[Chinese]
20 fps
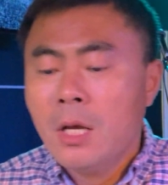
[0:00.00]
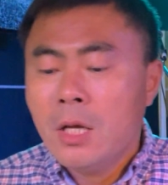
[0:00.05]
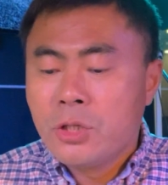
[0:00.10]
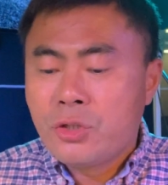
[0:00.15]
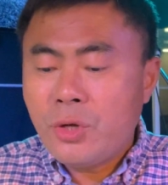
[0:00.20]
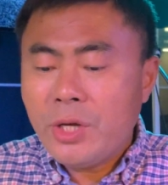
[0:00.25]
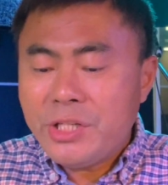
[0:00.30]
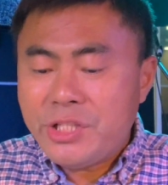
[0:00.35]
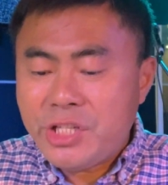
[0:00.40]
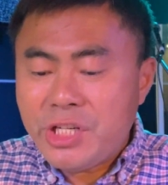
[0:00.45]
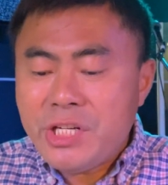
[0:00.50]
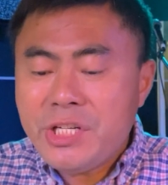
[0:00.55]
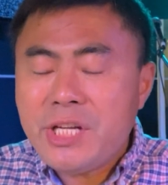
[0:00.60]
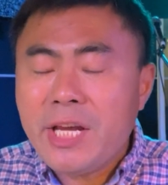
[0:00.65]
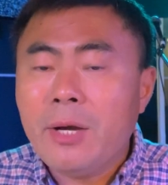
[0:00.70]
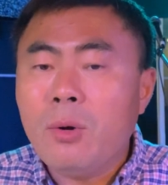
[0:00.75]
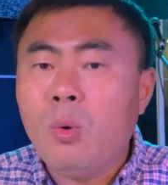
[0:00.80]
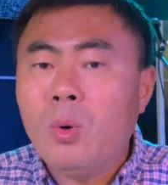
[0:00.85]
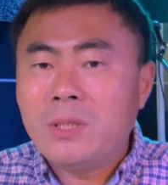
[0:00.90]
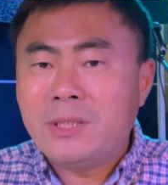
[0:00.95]
所以今
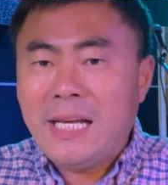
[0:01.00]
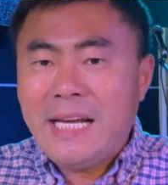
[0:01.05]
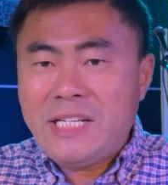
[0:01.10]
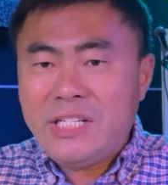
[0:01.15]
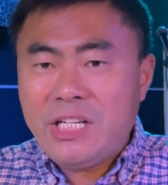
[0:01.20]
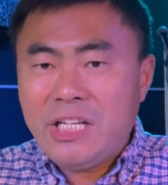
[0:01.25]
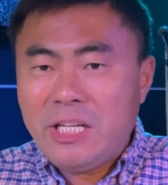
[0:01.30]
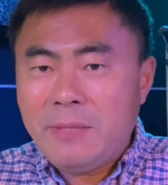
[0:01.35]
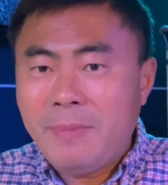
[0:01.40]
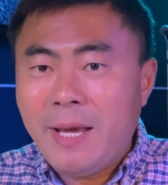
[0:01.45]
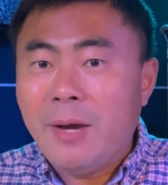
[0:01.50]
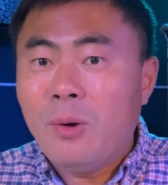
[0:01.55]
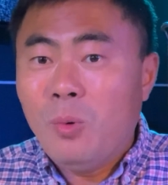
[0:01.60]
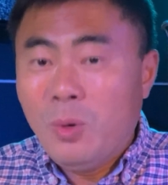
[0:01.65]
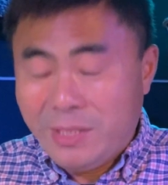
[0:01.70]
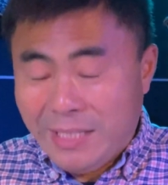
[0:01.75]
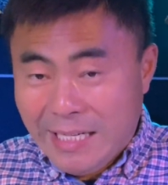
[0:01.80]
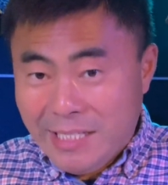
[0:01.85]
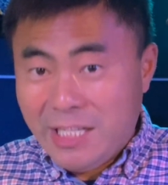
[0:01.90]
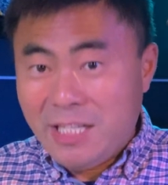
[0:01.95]
天我在这里面，
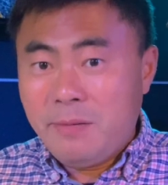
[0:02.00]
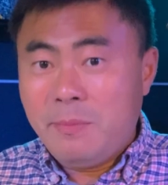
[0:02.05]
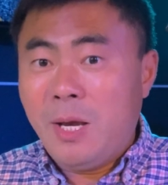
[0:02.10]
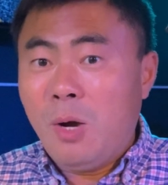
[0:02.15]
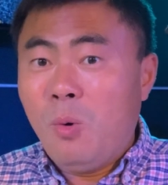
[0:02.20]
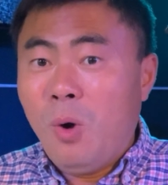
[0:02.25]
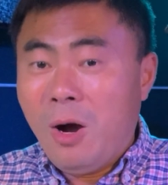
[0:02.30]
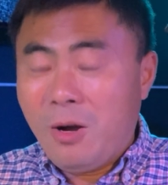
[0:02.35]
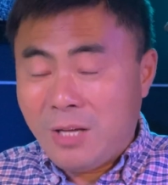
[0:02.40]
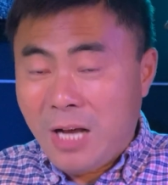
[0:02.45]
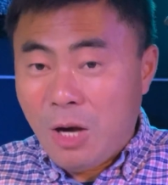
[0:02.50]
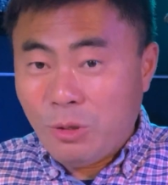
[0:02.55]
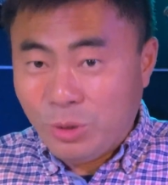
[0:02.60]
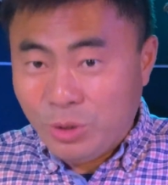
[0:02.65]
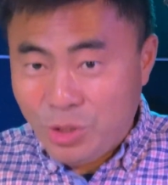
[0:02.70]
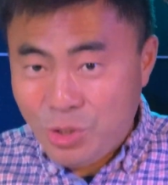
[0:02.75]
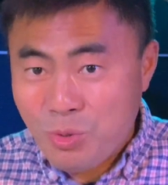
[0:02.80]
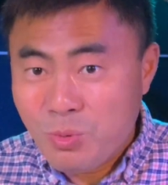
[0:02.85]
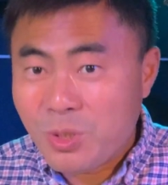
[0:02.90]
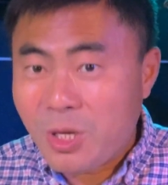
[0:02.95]
我在这里面，我要告诉
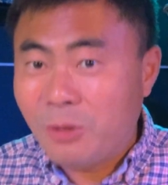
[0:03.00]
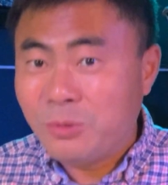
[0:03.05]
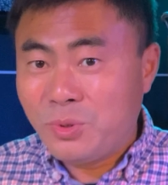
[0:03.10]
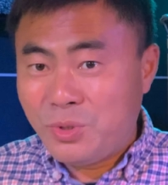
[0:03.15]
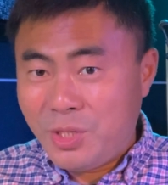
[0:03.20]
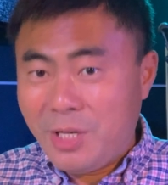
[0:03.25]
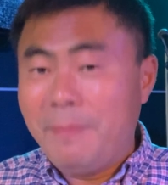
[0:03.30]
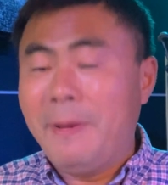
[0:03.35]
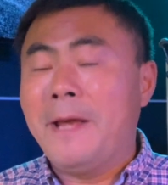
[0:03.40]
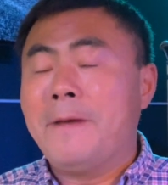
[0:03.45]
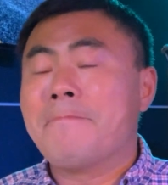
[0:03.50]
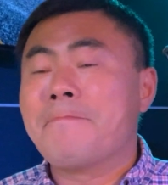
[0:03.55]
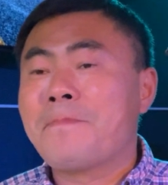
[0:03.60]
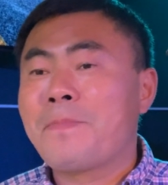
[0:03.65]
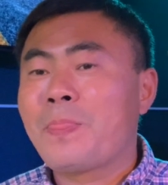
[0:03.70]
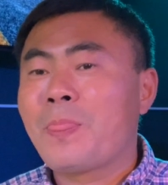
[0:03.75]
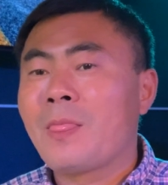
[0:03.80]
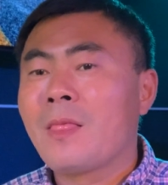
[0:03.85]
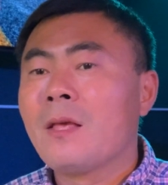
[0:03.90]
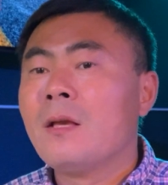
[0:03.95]
弟兄，告诉姐妹，
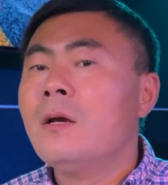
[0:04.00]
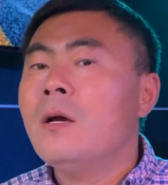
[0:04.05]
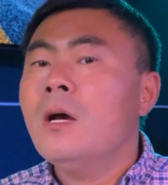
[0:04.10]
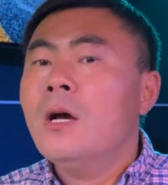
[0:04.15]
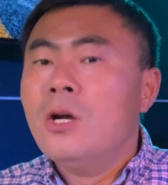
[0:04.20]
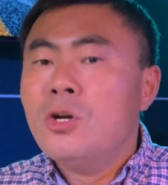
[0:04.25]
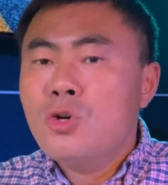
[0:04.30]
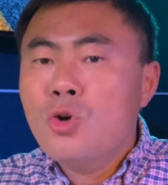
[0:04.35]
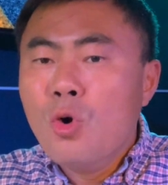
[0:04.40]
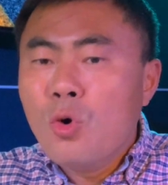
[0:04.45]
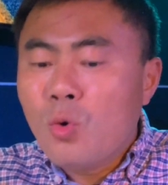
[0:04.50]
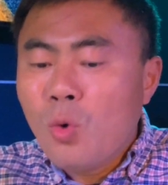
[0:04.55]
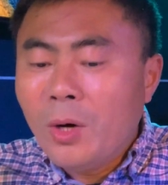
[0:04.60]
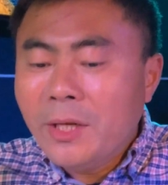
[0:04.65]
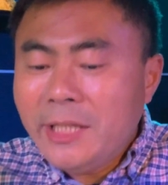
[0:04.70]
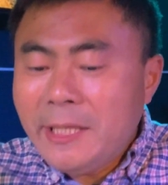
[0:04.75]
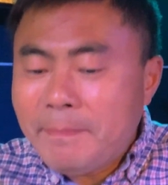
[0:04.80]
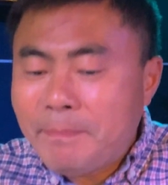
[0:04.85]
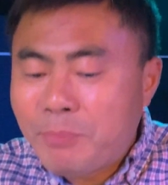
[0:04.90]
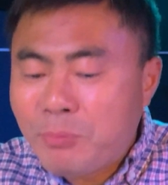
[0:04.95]
如果
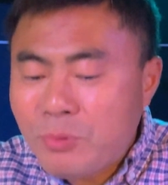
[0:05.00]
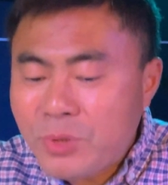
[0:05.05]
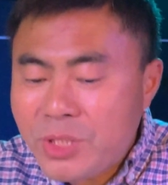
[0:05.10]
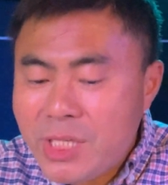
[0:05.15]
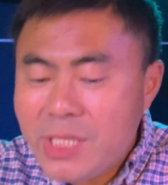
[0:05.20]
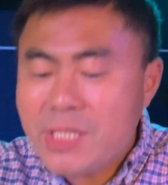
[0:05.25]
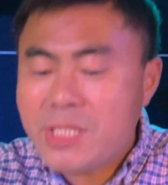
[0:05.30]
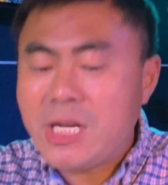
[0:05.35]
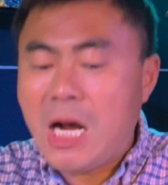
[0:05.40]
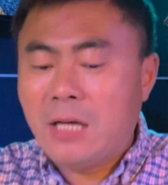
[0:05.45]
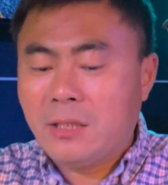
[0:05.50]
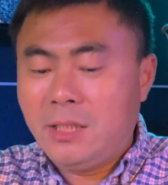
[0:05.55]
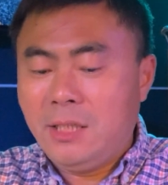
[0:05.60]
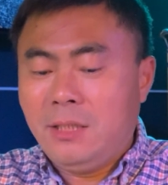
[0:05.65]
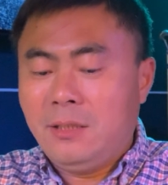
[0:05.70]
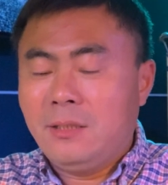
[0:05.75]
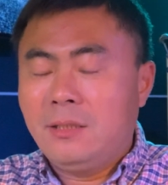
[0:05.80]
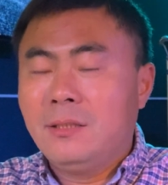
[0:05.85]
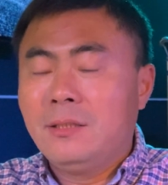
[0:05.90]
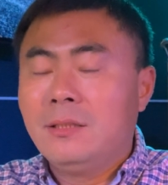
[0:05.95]
你不信上
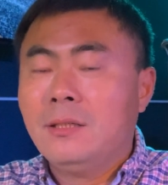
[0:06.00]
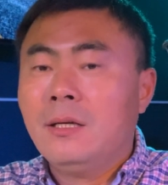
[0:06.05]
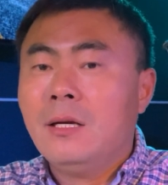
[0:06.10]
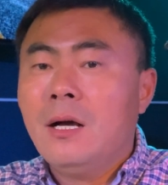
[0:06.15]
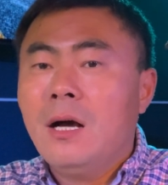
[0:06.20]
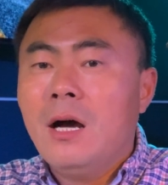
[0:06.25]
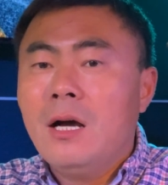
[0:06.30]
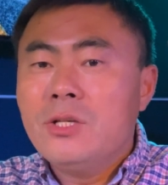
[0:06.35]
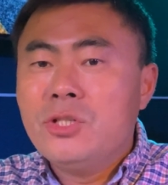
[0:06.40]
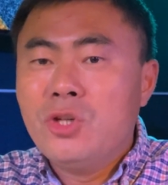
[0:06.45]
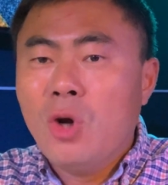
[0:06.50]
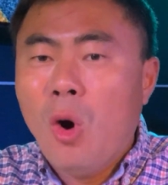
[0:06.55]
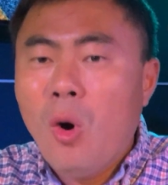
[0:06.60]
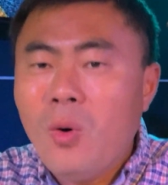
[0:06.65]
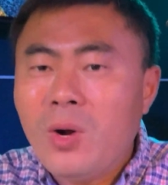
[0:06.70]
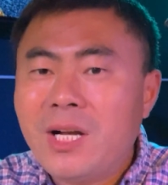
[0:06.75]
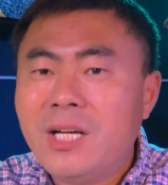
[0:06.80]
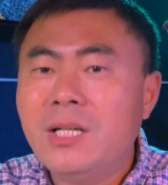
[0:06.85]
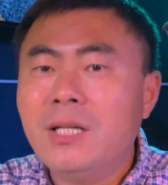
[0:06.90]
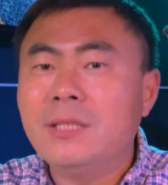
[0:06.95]
帝，
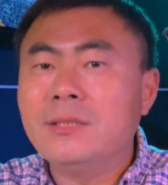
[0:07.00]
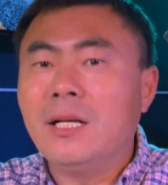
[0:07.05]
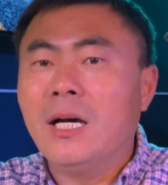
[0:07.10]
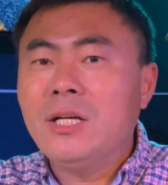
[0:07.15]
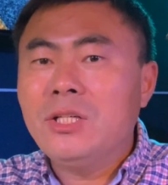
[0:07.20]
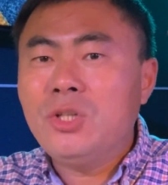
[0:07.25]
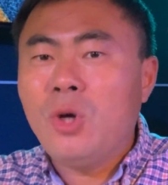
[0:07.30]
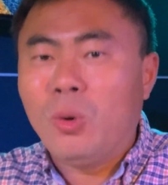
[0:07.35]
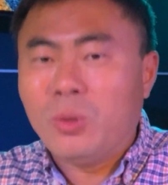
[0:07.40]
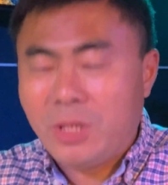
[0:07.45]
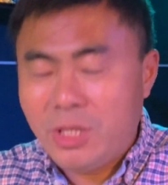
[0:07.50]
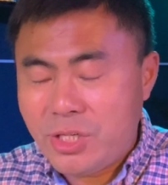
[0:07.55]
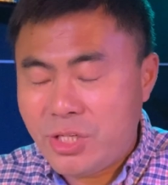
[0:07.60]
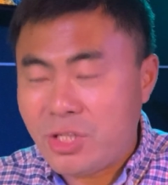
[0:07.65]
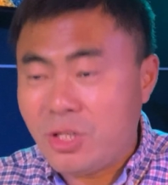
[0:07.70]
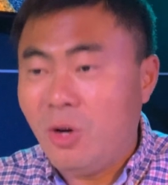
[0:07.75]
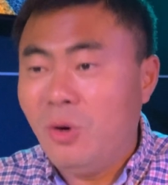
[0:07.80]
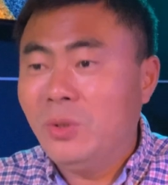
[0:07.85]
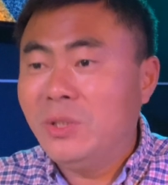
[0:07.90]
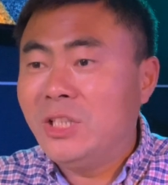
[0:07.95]
有可能有的
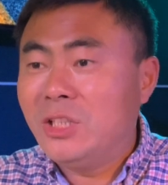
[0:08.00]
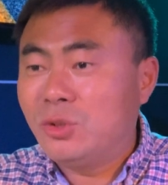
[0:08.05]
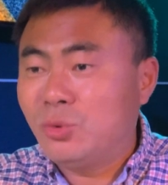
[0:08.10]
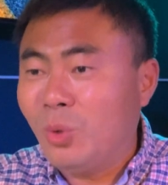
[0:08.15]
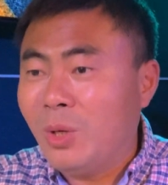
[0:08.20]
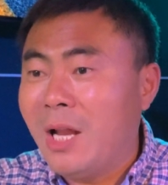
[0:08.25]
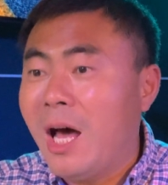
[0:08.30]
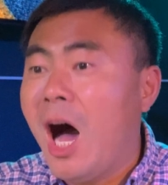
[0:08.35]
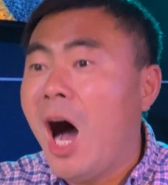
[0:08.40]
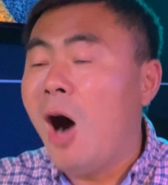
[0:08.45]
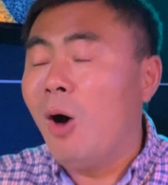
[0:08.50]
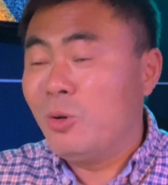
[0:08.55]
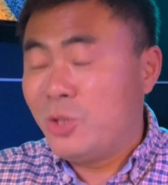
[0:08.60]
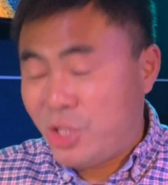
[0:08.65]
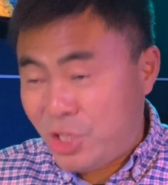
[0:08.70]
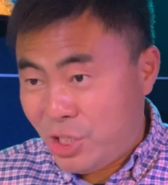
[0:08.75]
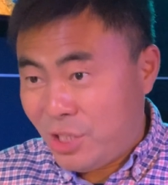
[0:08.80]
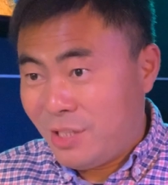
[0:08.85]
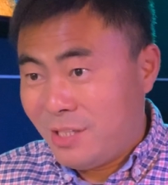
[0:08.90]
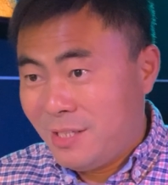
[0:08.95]
时候你做了好
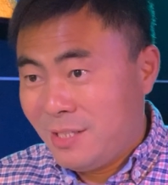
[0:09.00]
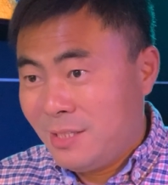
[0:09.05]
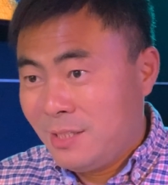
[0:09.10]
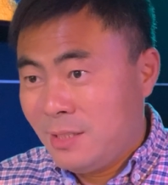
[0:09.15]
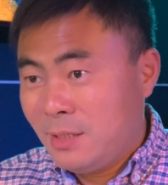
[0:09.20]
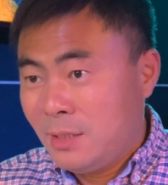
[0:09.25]
事